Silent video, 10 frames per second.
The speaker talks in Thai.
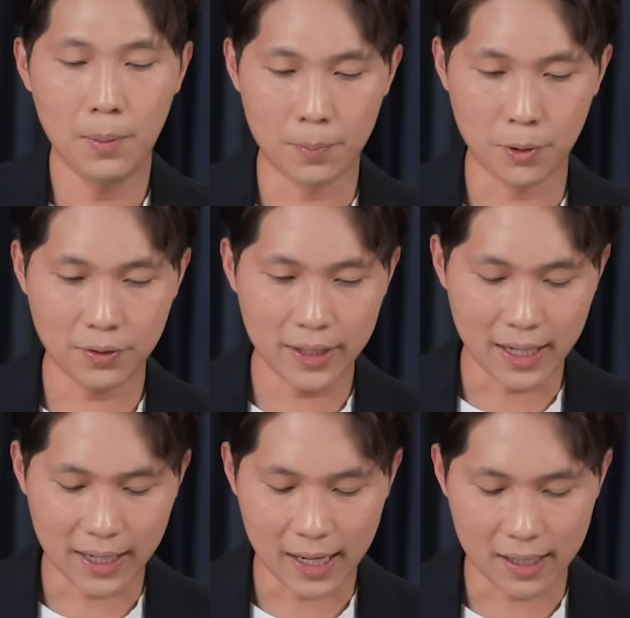ผมยกตัวอ
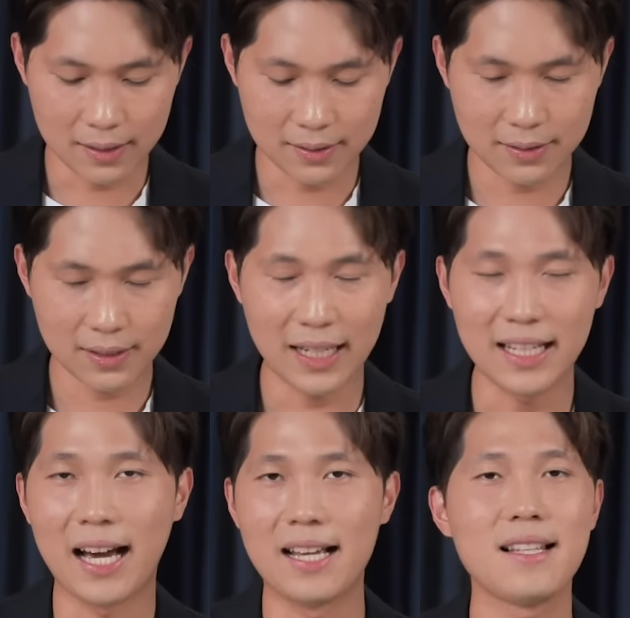ย่างการข
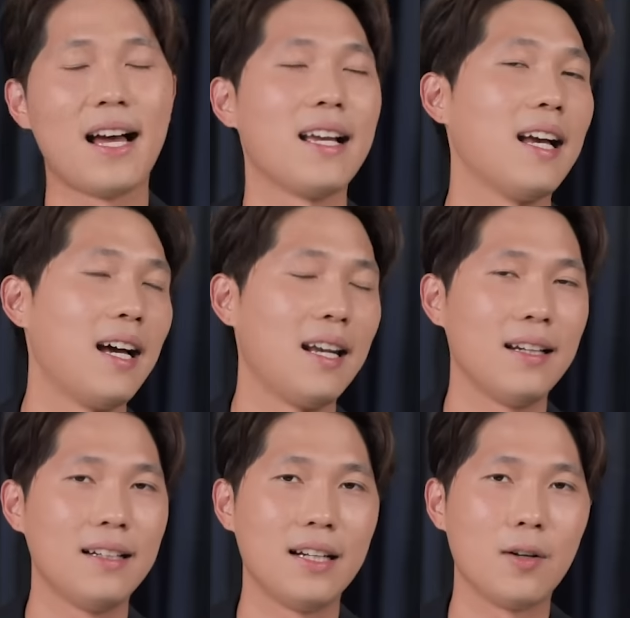ยายสายงาน
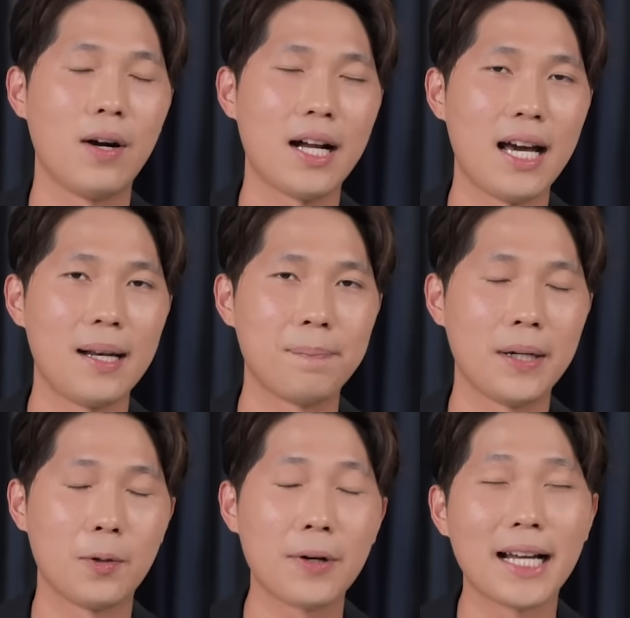หรือว่าการ
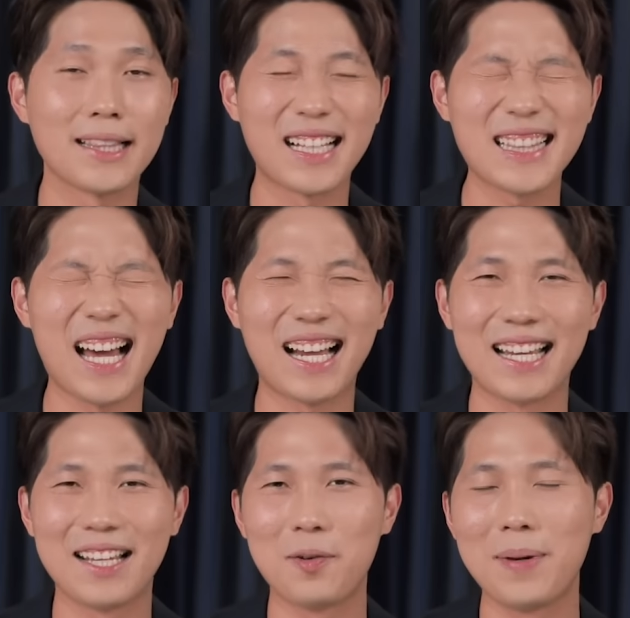เปิดโอกาสต่างๆ
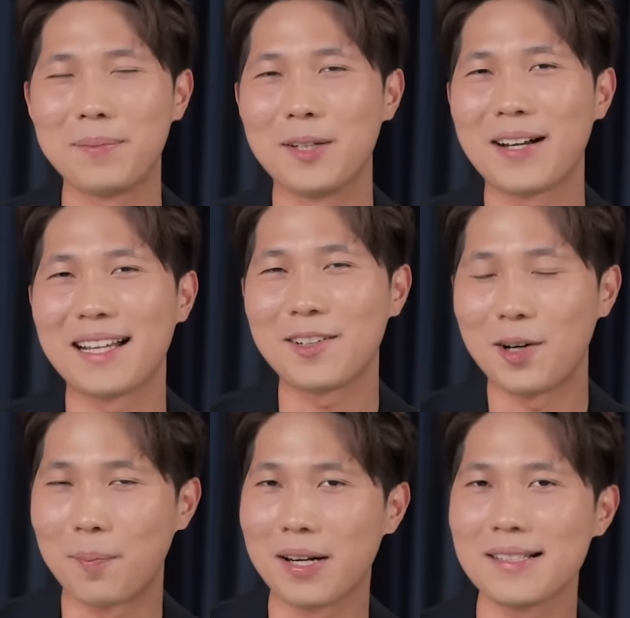ในรูปแบบเดียวกันข
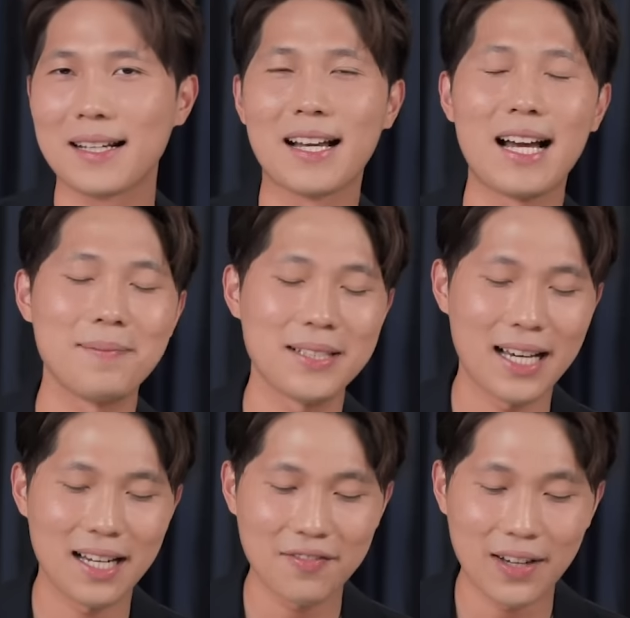องบริษัทข้าม
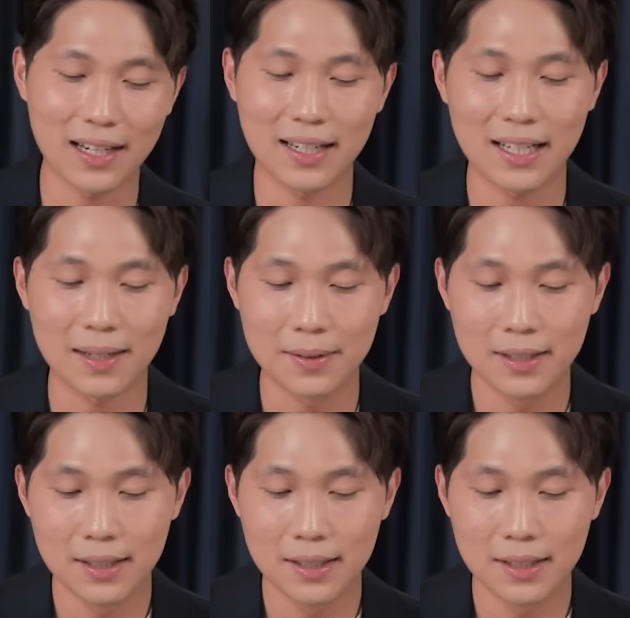ชาติได้ฟังนะครับ